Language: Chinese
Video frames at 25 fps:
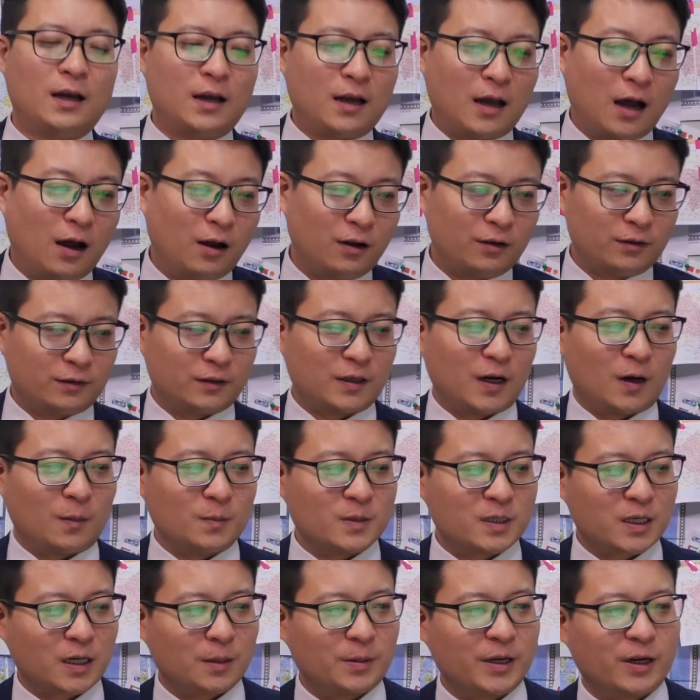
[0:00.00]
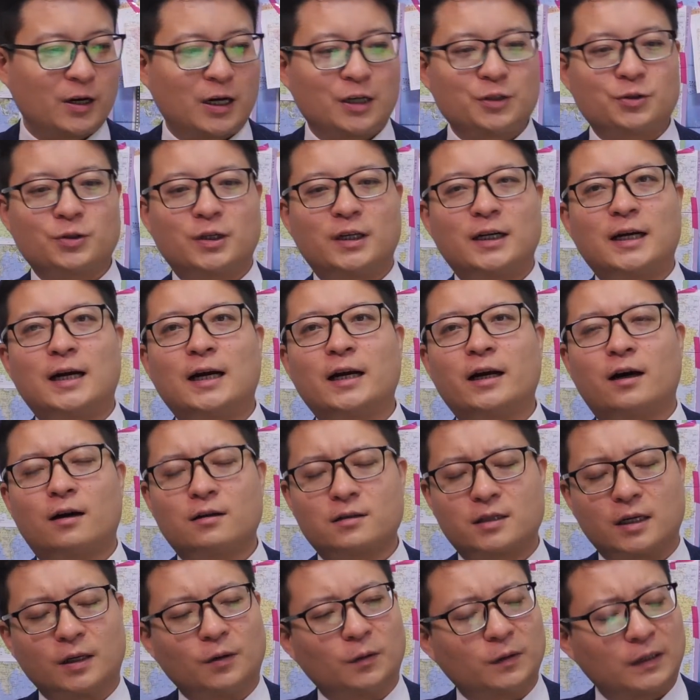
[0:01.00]
好，那我们这个片段就跟大家聊到
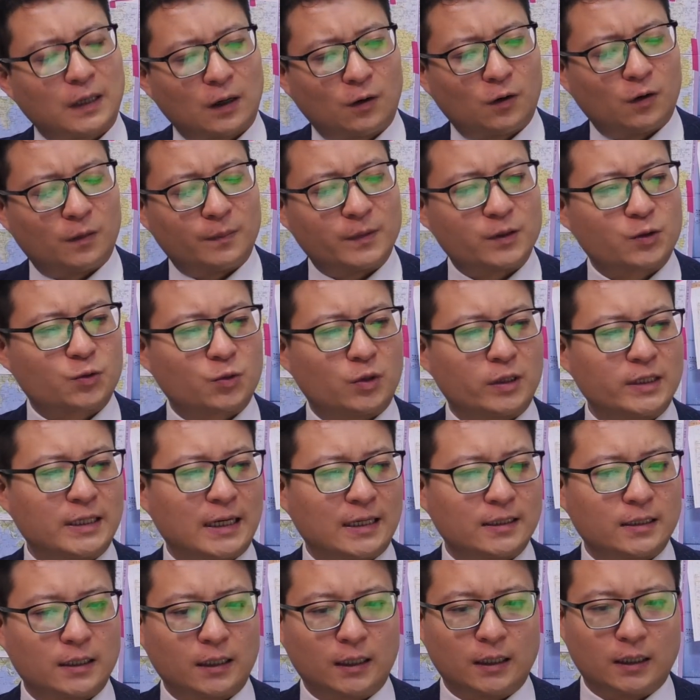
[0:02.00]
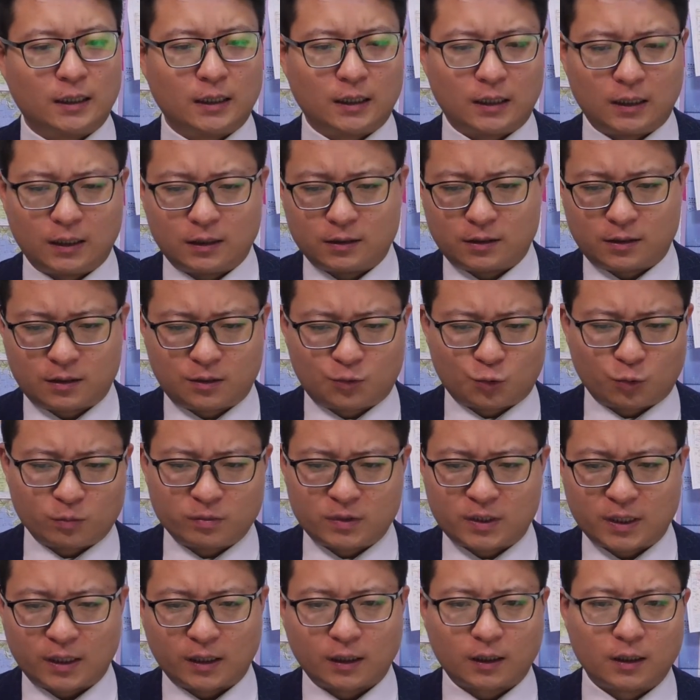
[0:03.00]
这里，待会儿我们说一下这个呃，从
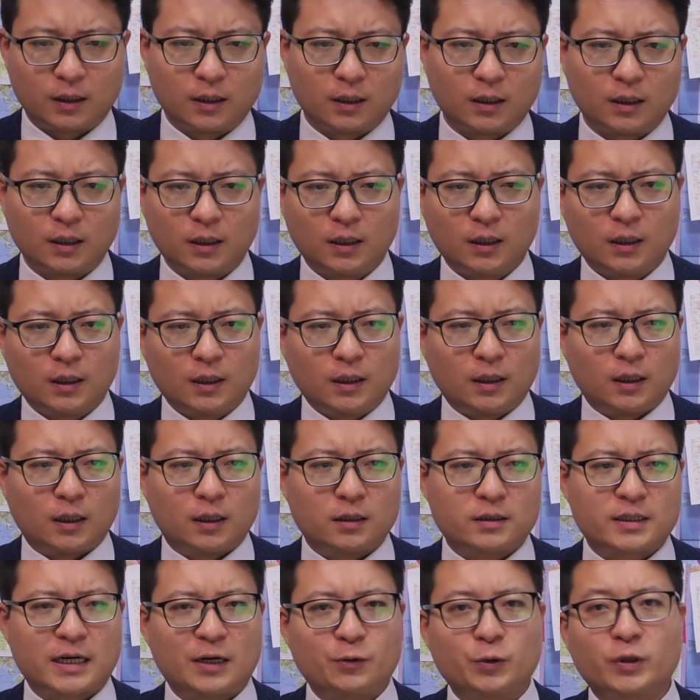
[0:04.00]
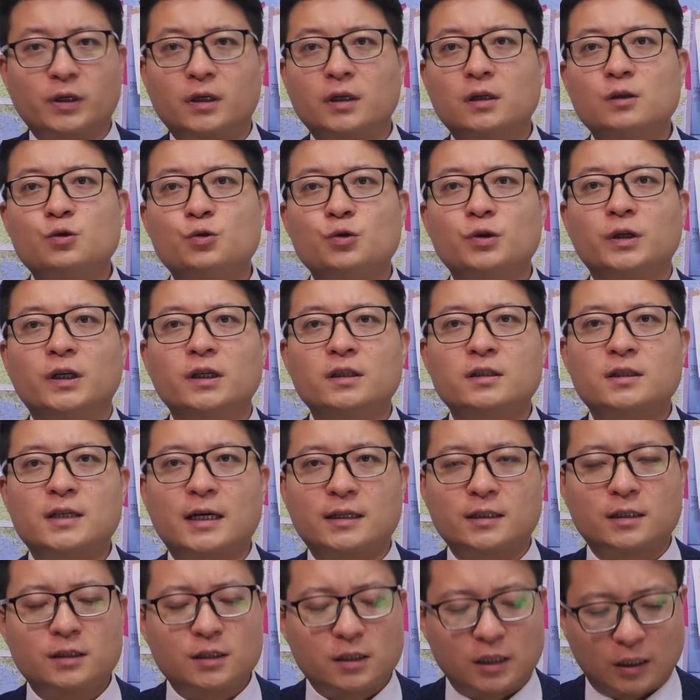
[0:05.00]
整个。呃，战略格局跟
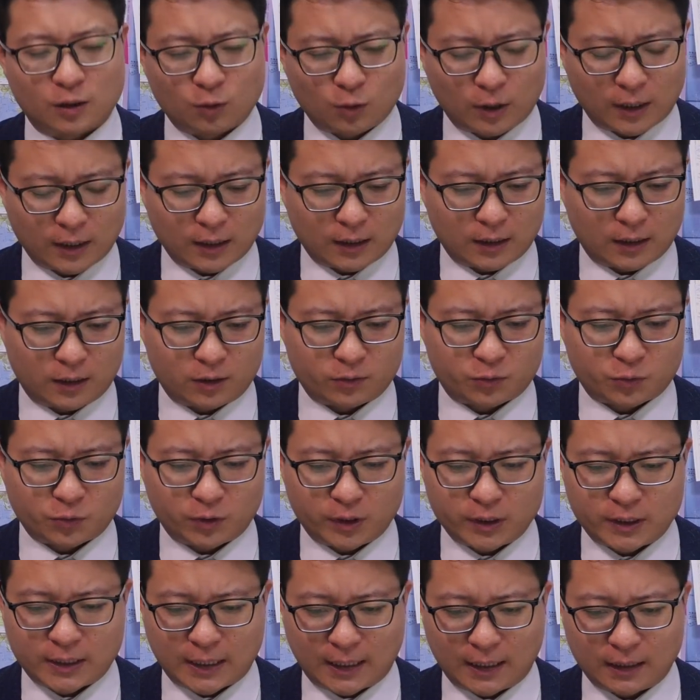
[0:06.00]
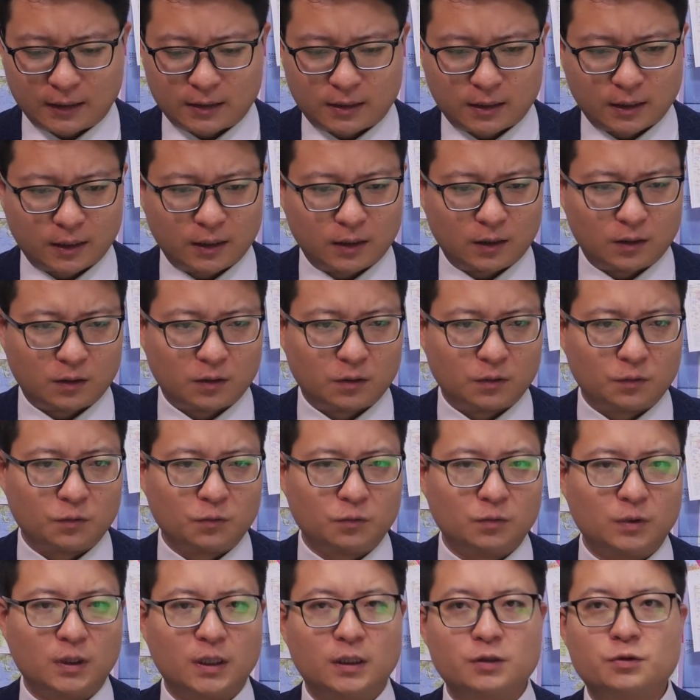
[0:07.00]
战争情况，说一下这个
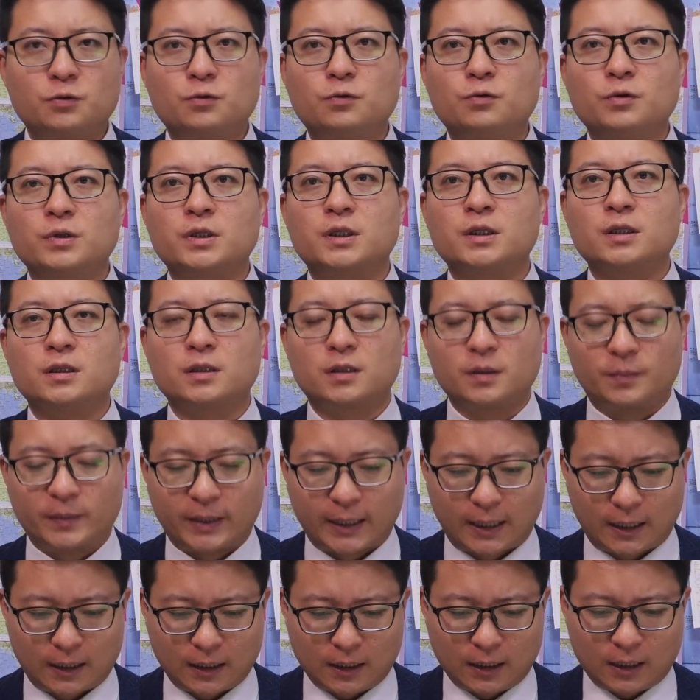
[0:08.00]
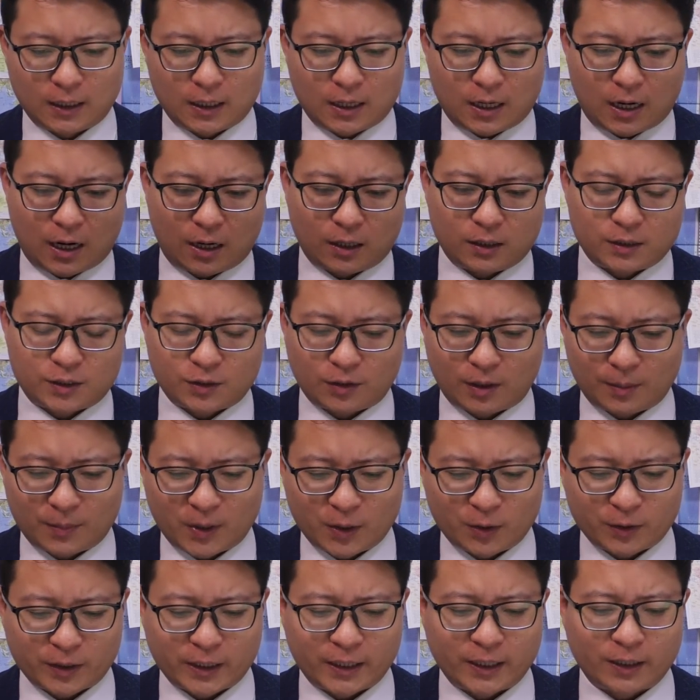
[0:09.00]
乌俄局势怎么样？好，喜欢
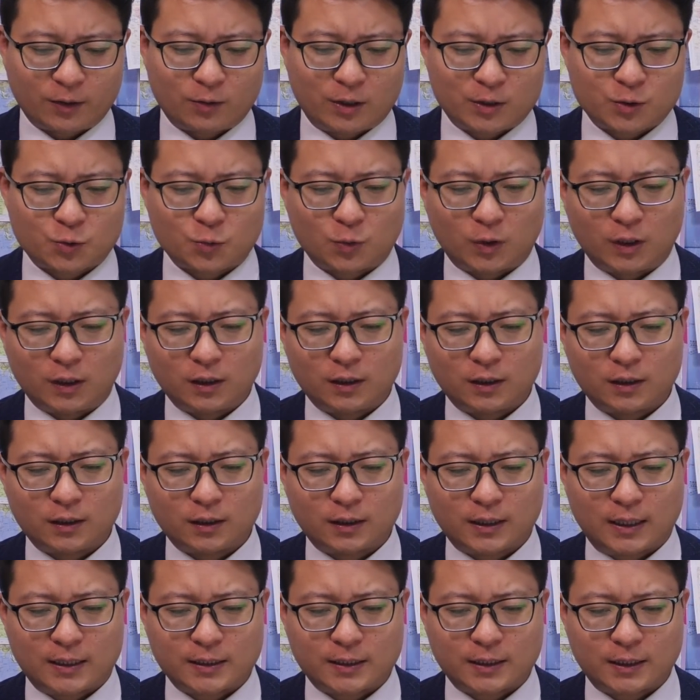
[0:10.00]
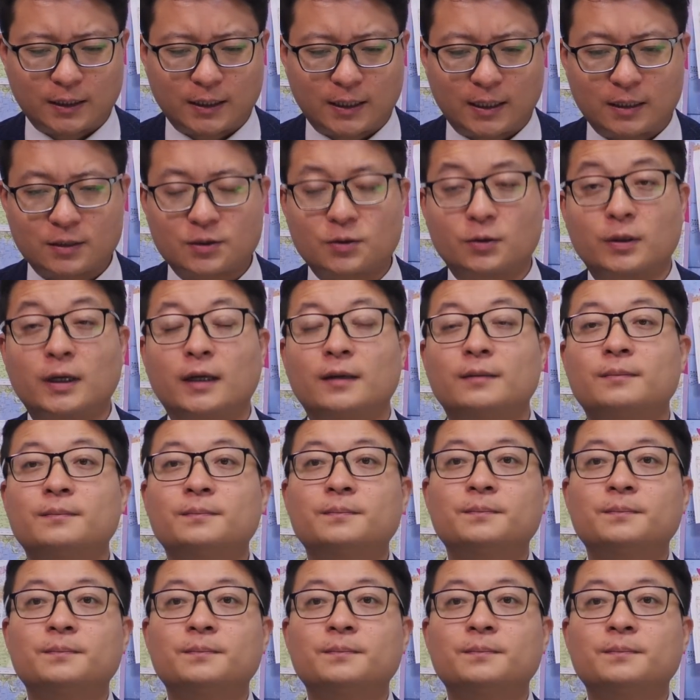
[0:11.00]
朋友可以关注我，感谢大家收看。